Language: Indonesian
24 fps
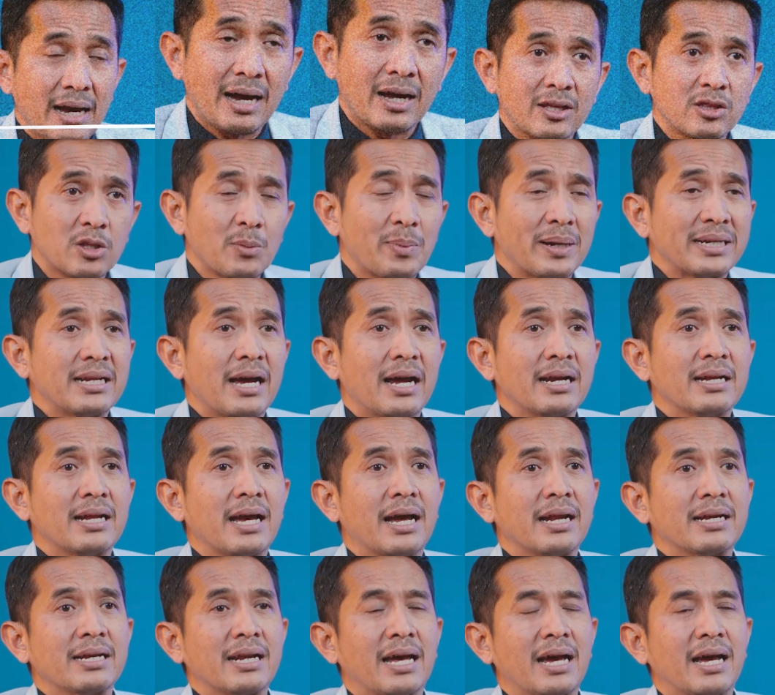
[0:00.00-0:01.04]
Atau pada
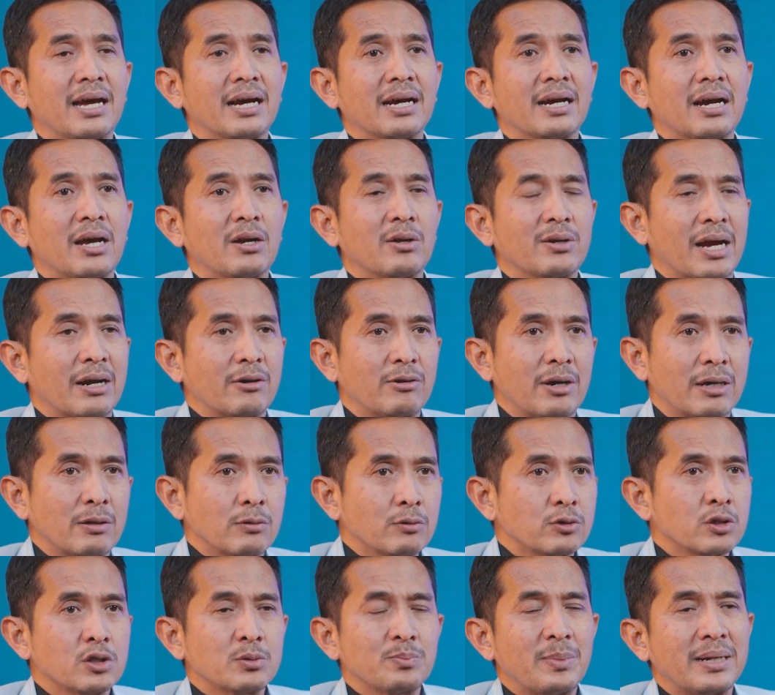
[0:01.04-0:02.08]
anak-anak, kalau gangguan
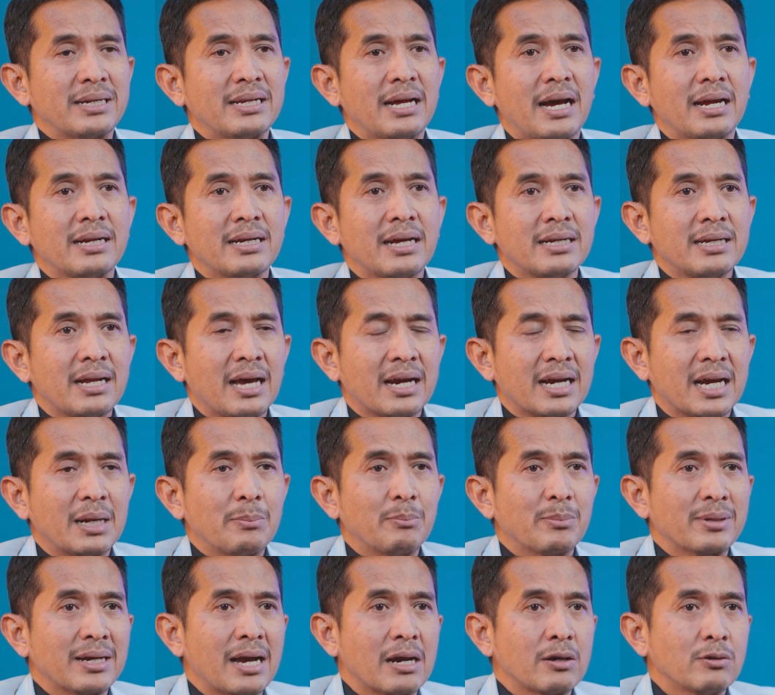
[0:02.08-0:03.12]
usus pada anak-anak akan
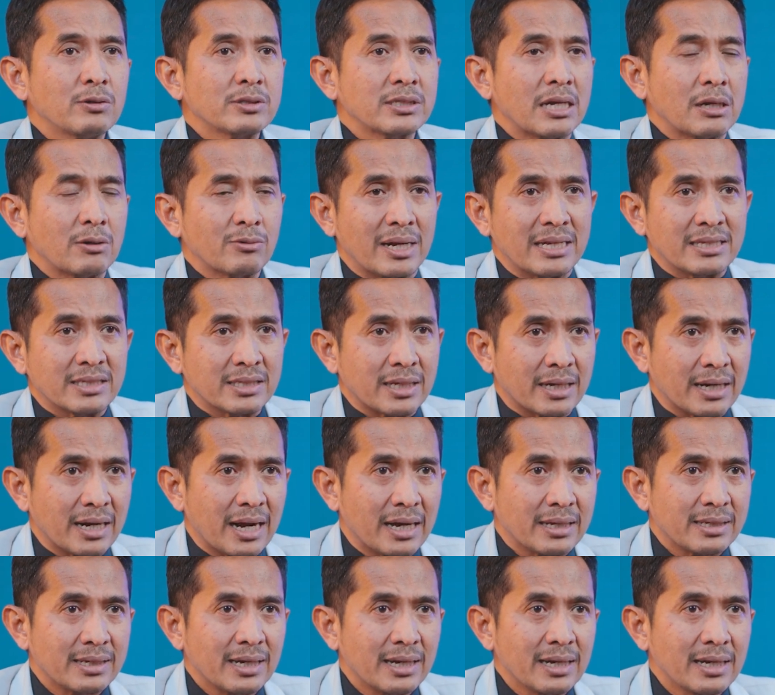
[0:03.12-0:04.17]
mengganggu saluran
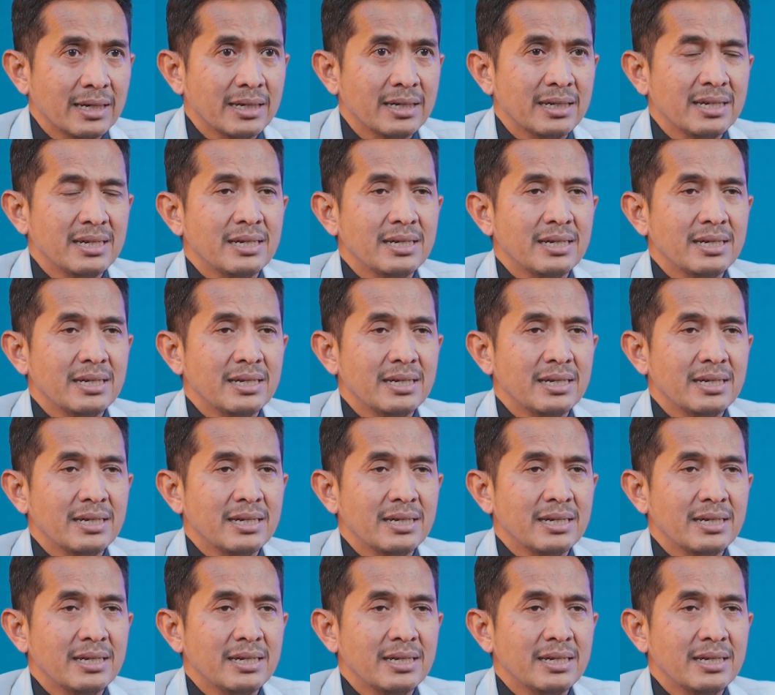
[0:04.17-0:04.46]
cernanya,